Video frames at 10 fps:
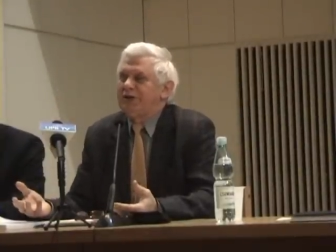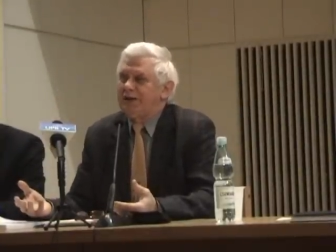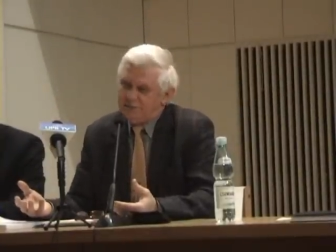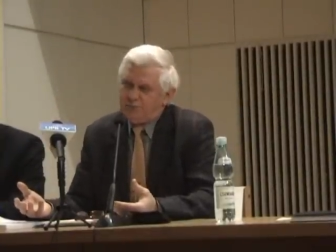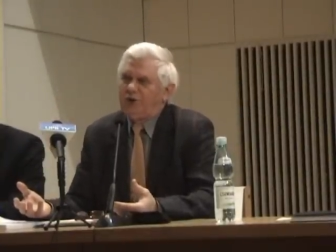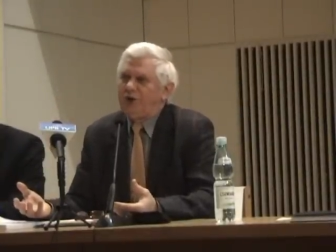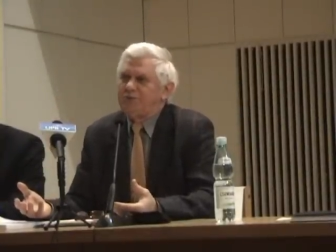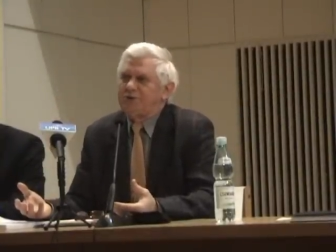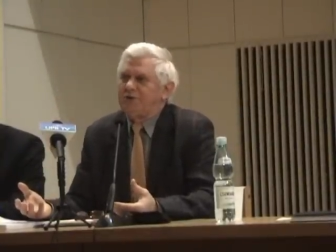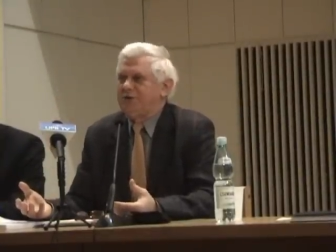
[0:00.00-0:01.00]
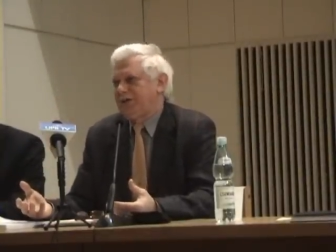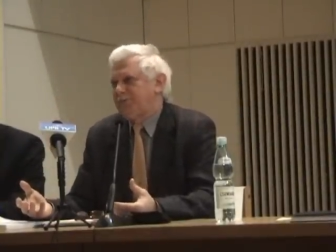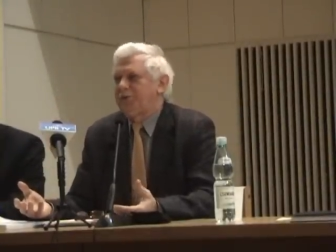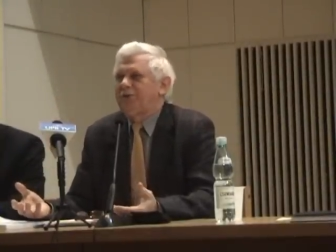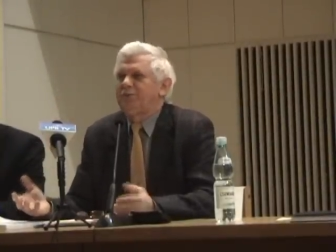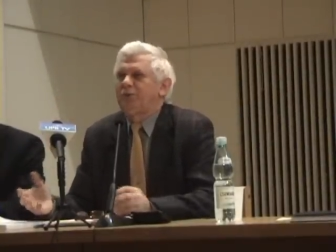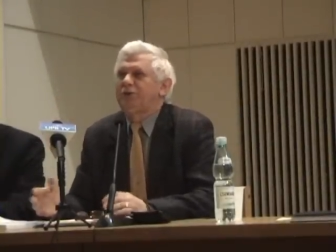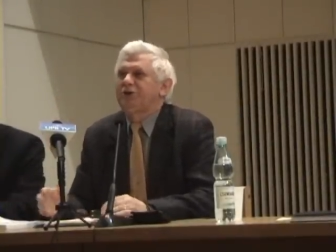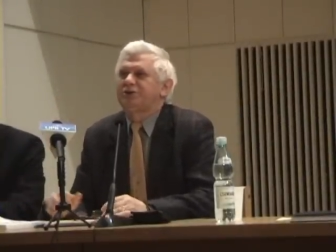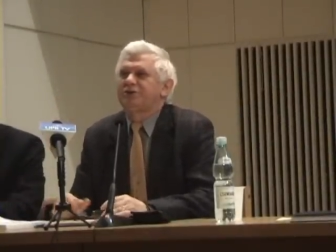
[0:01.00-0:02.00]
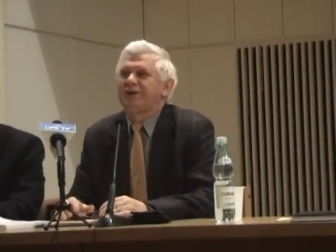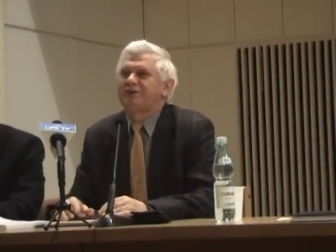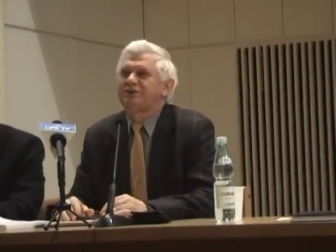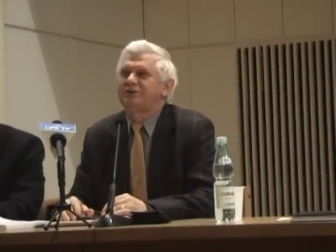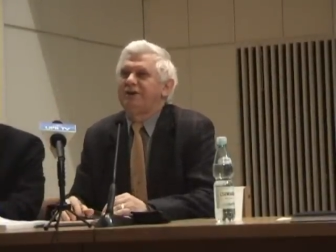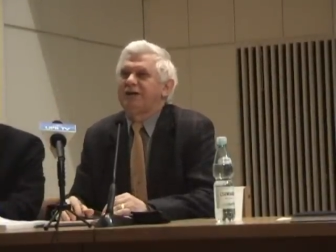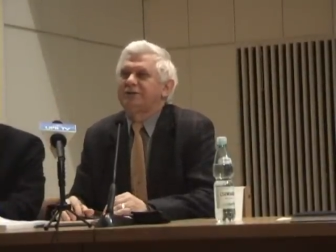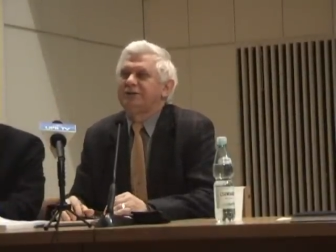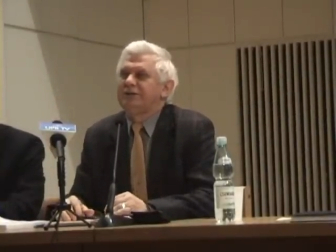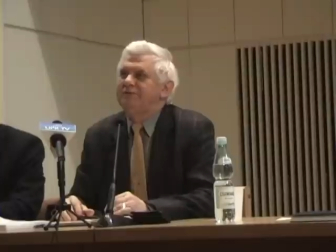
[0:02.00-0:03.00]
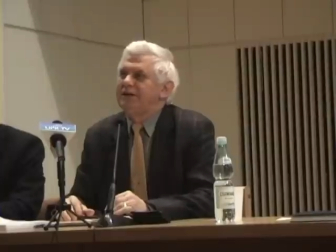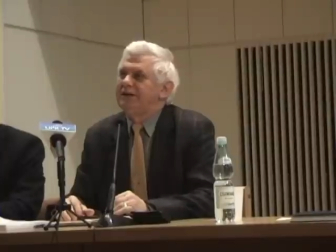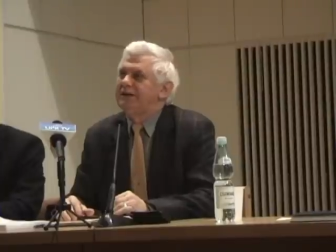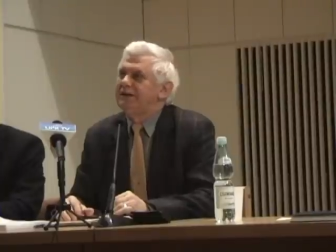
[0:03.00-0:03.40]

ale im było dobrze i tak mogło jeszcze trwać i trwać. Prawda?